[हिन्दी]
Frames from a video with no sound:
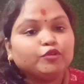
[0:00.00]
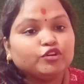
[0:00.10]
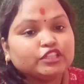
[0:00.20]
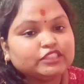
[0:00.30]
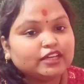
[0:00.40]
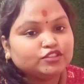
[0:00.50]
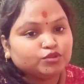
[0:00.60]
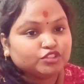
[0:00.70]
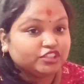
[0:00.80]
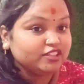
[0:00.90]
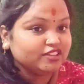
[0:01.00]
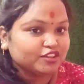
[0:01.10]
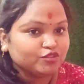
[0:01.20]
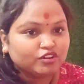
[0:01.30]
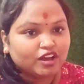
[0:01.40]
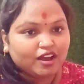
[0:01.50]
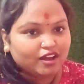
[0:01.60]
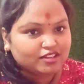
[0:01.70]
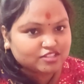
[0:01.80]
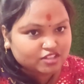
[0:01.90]
लोग के साथ सोची क्यों ना
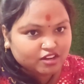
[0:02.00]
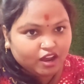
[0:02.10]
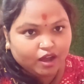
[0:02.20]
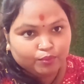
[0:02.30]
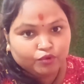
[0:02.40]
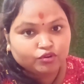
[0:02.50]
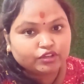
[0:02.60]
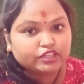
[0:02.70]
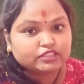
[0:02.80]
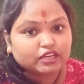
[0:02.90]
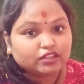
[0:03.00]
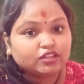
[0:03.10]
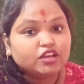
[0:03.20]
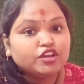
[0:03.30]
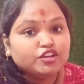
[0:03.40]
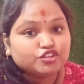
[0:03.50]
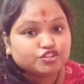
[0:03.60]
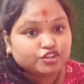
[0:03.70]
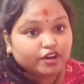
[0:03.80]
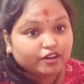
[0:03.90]
आज आप लोगों के साथ
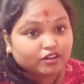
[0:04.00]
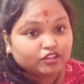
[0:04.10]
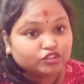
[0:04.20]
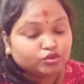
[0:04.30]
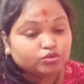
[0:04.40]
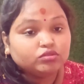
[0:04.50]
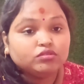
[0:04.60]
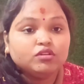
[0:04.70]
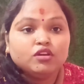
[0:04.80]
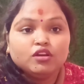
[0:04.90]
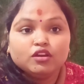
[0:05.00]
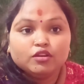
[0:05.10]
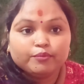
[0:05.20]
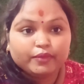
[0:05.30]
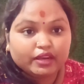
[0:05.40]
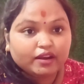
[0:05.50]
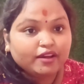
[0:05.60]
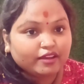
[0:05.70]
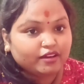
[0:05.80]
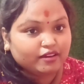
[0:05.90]
शेयर कर दूँ मेरा
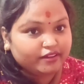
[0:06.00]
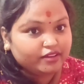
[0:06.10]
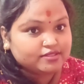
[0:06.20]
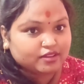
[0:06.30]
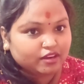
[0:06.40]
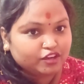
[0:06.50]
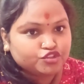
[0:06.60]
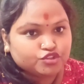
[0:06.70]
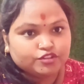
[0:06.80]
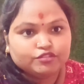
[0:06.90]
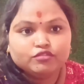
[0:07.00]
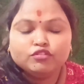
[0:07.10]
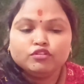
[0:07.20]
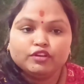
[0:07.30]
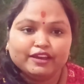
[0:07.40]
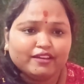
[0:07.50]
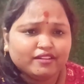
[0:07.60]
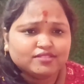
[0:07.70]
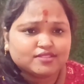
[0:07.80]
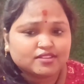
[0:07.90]
इयर कलेक्शन इयर
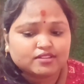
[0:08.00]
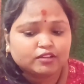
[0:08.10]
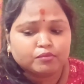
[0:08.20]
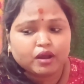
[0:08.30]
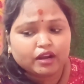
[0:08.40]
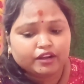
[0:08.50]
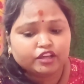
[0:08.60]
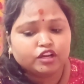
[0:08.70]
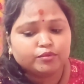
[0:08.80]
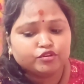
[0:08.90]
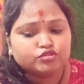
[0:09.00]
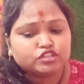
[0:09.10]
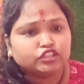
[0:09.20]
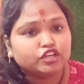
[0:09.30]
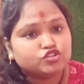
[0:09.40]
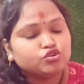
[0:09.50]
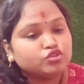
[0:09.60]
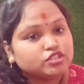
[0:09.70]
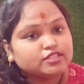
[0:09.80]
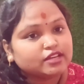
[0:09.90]
के साथ मानटिका भी हो सकता है जो
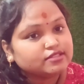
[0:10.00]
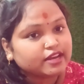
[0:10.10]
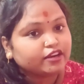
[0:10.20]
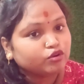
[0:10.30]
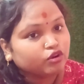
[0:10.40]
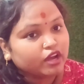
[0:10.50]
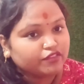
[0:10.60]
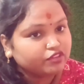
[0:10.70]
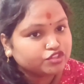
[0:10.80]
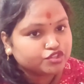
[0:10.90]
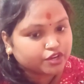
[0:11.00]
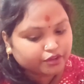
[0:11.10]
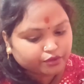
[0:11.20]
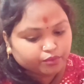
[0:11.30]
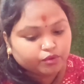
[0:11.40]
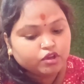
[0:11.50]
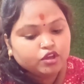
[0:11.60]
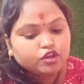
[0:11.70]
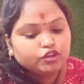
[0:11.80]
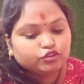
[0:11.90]
जिसका सेट होगा आई विल शेयर यू
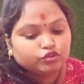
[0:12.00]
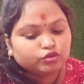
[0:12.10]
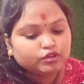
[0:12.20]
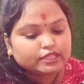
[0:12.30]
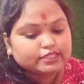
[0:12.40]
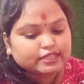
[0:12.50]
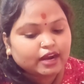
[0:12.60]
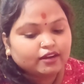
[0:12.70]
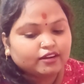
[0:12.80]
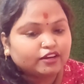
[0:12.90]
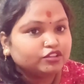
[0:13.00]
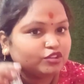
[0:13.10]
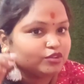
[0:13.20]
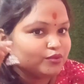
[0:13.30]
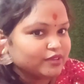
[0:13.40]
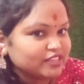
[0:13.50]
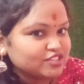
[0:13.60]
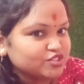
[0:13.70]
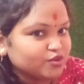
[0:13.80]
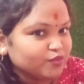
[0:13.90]
तो स्टार्ट करती हूँ इस
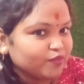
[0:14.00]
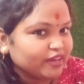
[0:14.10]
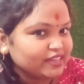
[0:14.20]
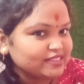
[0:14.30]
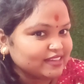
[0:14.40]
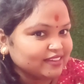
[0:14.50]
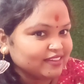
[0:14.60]
झुमके से